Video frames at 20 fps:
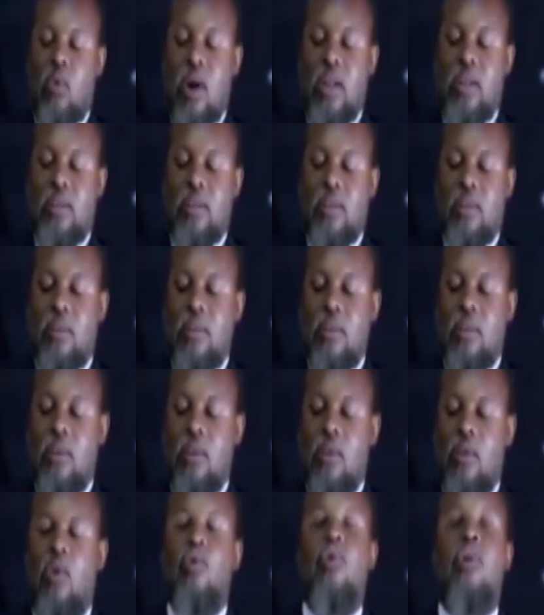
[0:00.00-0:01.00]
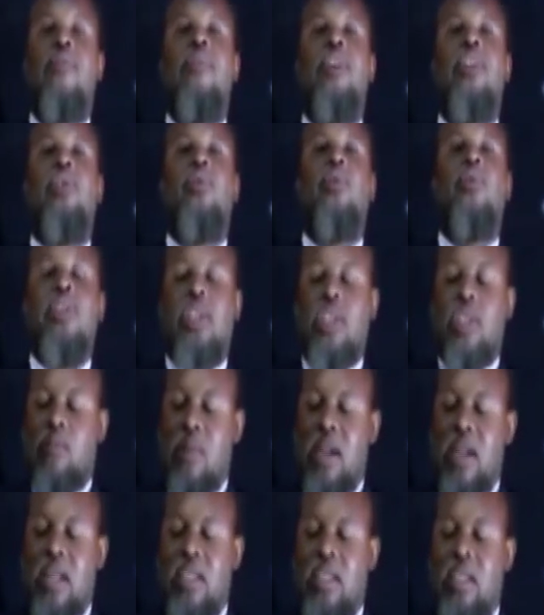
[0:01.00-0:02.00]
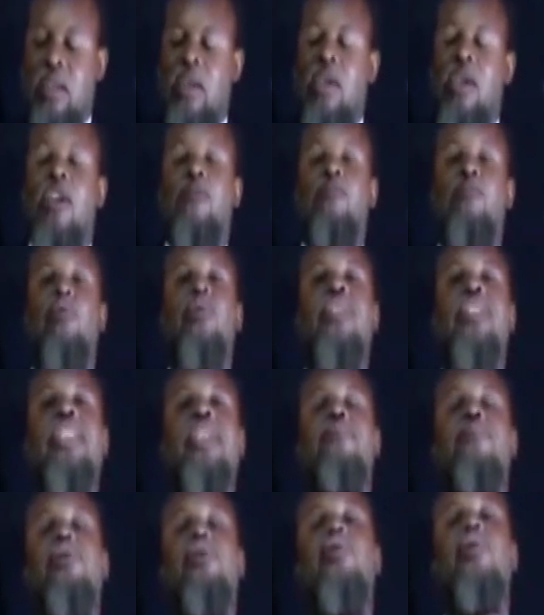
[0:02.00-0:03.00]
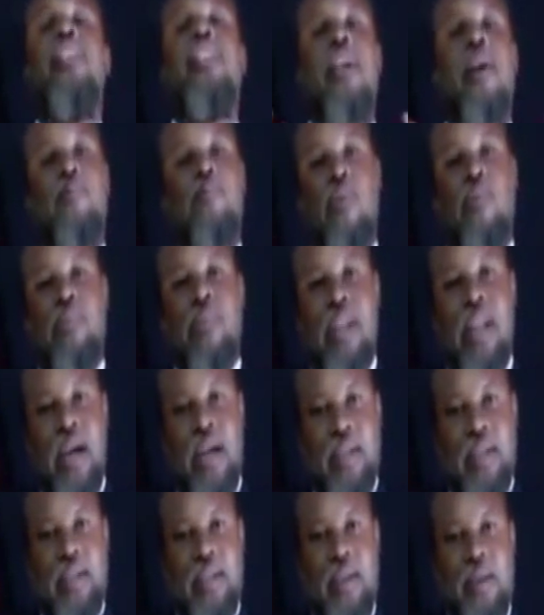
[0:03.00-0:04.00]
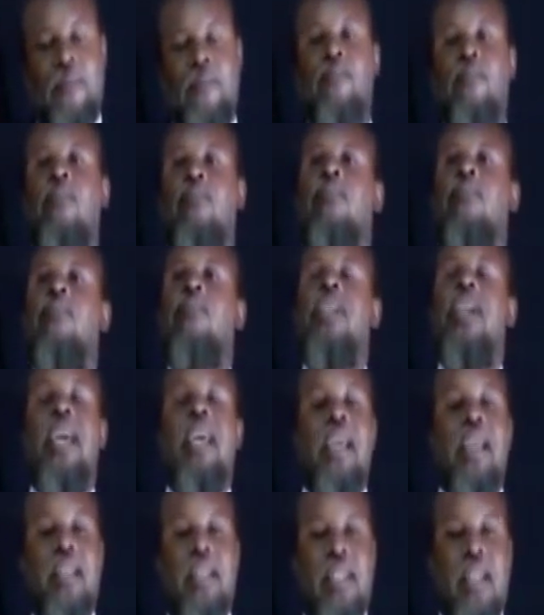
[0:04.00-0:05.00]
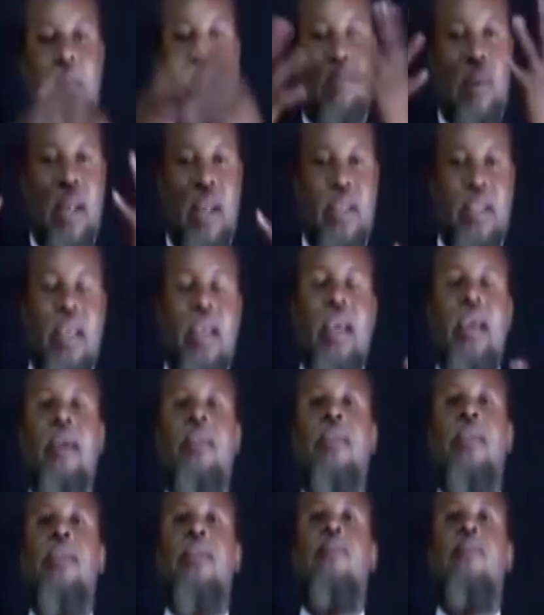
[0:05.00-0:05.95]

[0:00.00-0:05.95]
droite. On lui avait donné cette maladie pour diminuer sa popularité. Et il s'est plaigné